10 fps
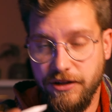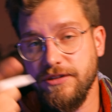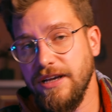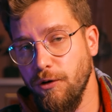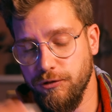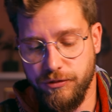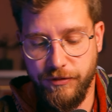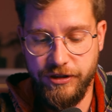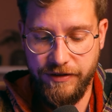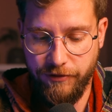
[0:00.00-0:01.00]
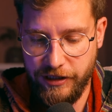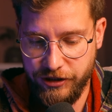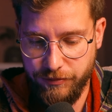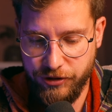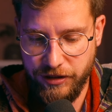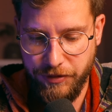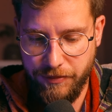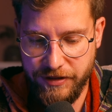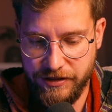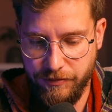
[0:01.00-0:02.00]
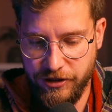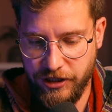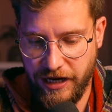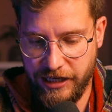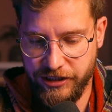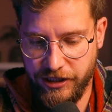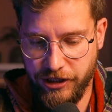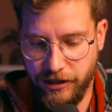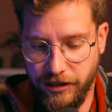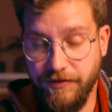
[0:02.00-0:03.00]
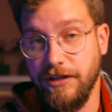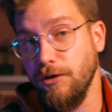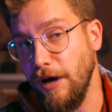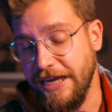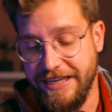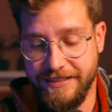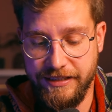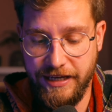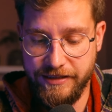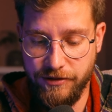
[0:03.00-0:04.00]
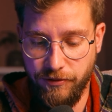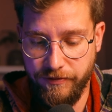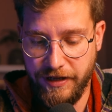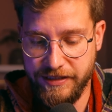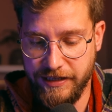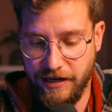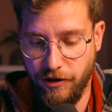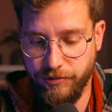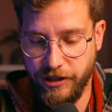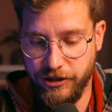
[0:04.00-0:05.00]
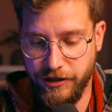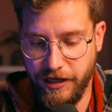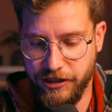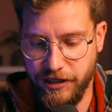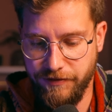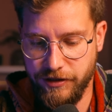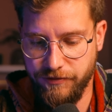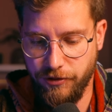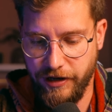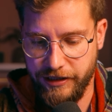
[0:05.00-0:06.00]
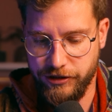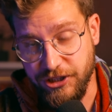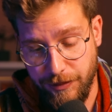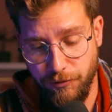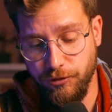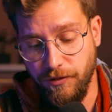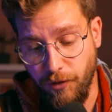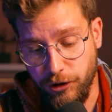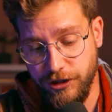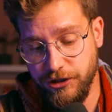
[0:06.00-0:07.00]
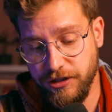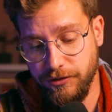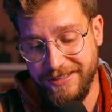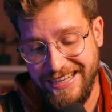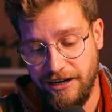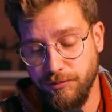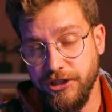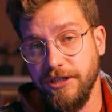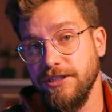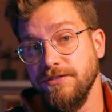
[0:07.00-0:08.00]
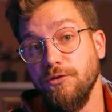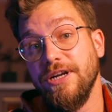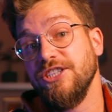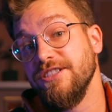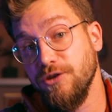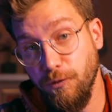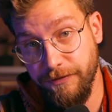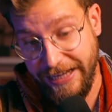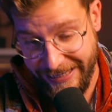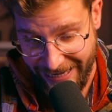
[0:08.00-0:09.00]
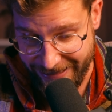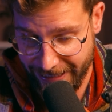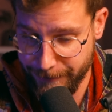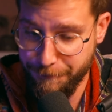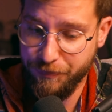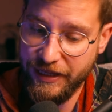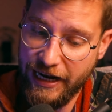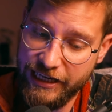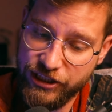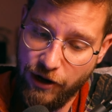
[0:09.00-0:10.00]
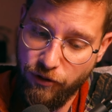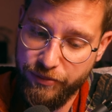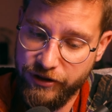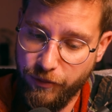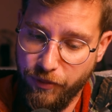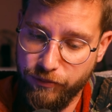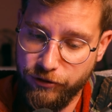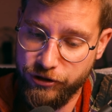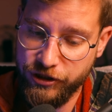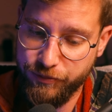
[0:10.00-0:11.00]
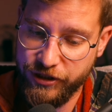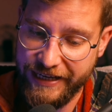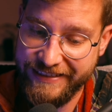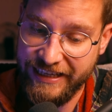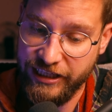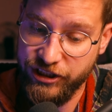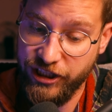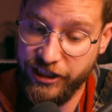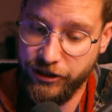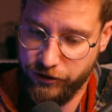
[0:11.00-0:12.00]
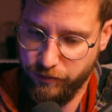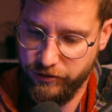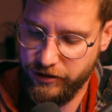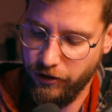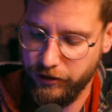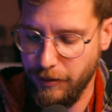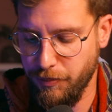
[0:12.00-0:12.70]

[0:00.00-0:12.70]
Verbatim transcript: No załóżmy, że właśnie przyjmiemy sobie, że jakaś nasza niewiadoma x jest równa 0,9 w okresie. Żeby udowodnić, że to 0,9 w okresie jest równe 1, należałoby to pomnożyć przez 10 obustronnie.